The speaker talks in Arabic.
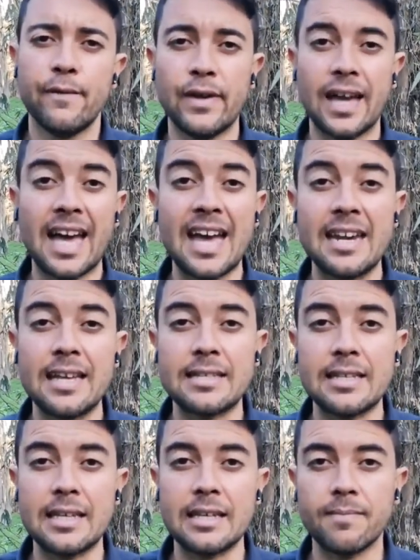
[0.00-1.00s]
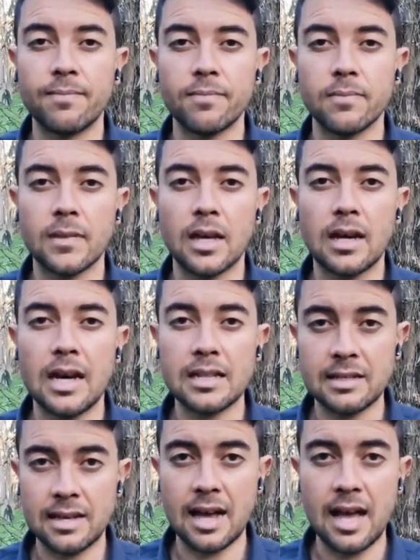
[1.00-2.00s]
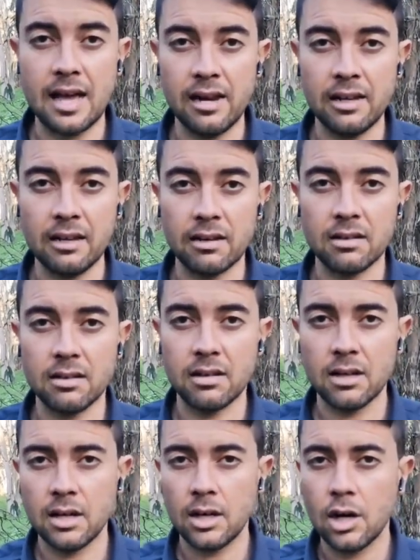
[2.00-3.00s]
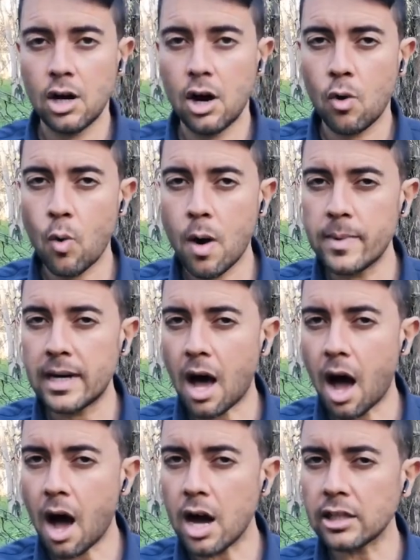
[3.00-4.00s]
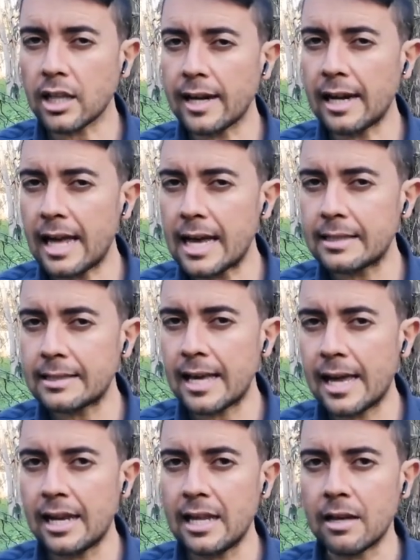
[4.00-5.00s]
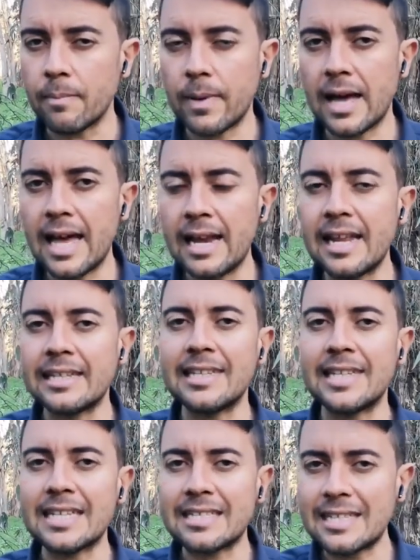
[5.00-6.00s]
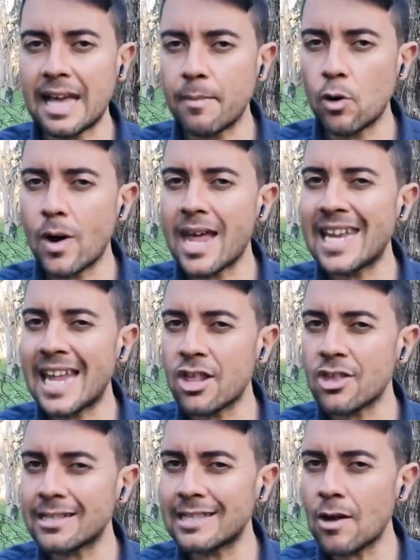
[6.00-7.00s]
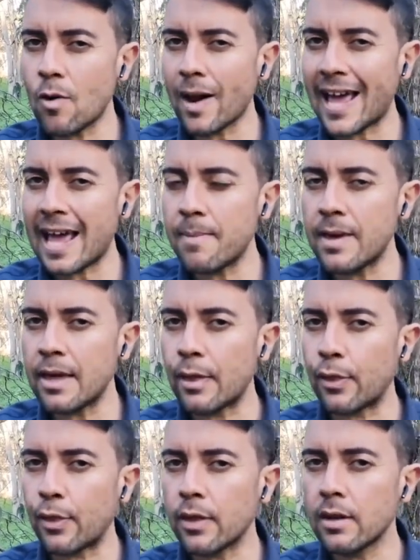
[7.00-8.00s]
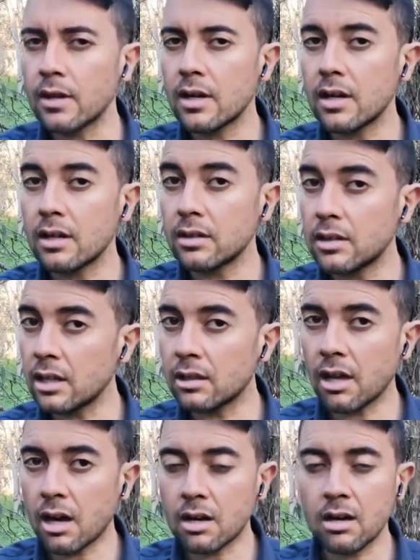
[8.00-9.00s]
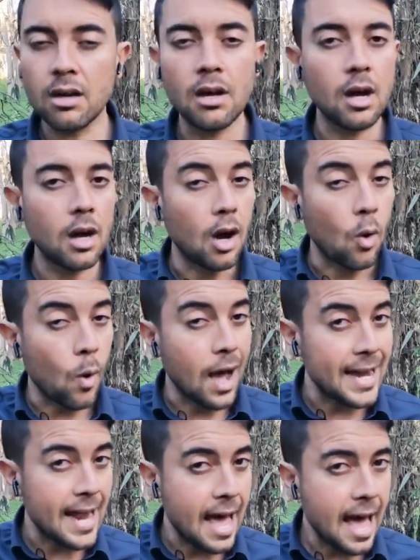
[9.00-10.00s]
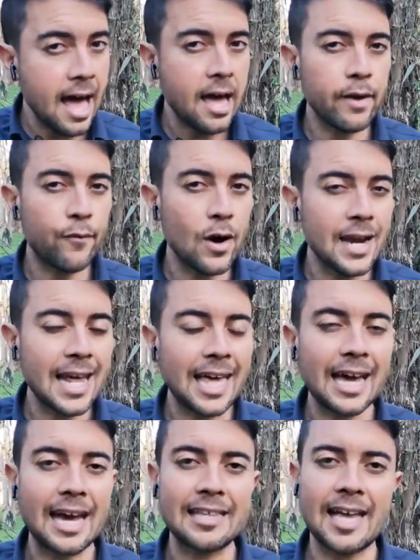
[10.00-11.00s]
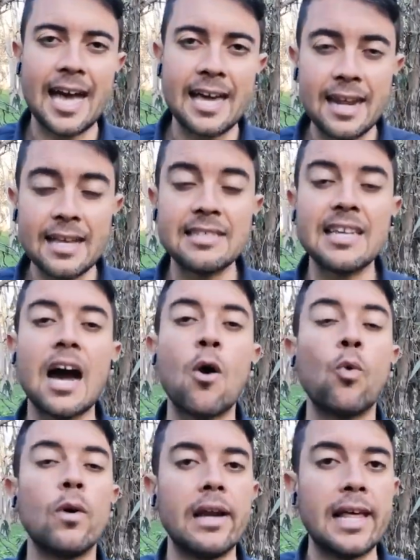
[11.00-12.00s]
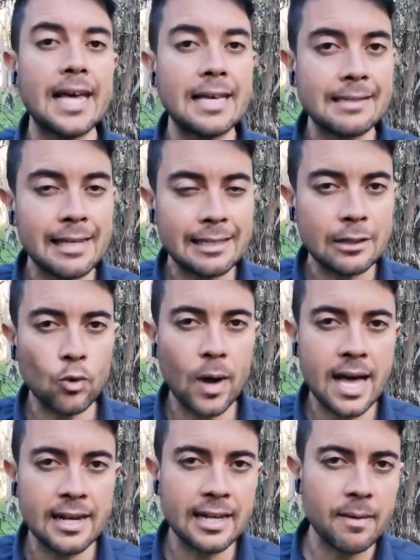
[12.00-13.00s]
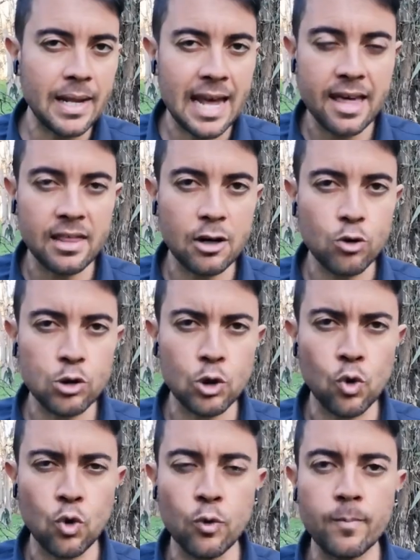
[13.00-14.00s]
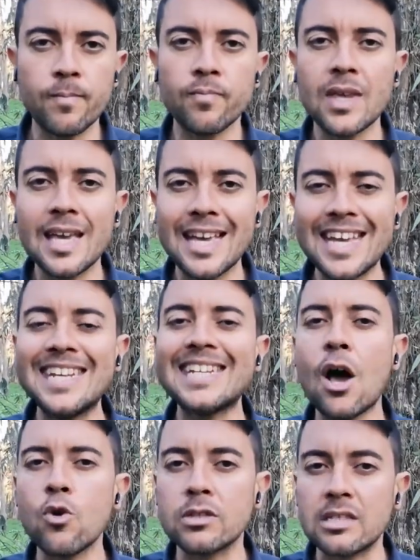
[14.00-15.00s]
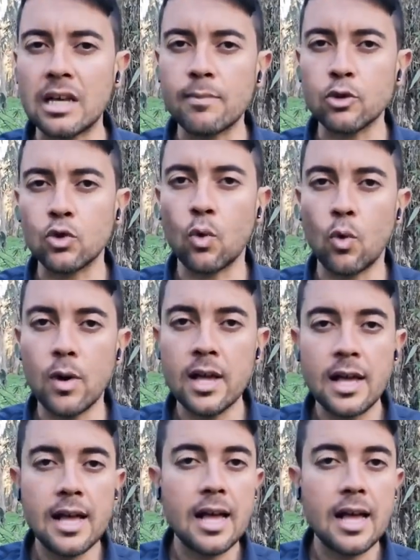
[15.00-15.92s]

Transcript: في خانة التعليق ومن أخطر الأساليب التي يستعملها النرجسي الخبيث ضدك وأنا أعرف أنك قد عانيت أو لا زلت تعانين من هذا الأسلوب إنه الصمت